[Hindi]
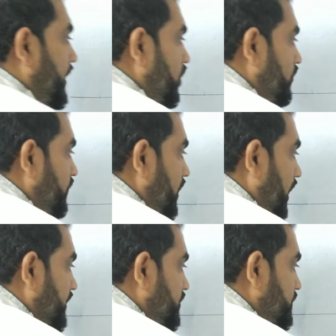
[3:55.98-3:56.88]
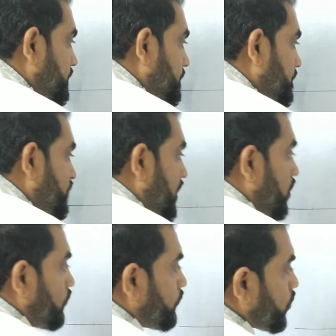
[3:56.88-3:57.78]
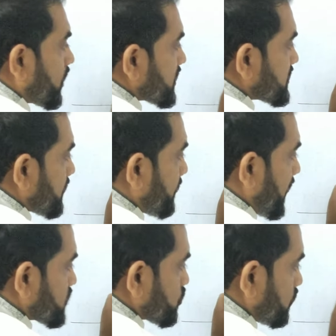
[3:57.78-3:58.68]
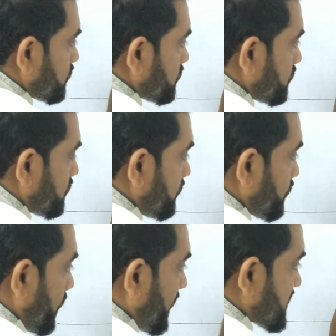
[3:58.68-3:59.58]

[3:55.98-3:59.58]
रे ऑफ लाइट फोकस से पास हो प्रॉपरली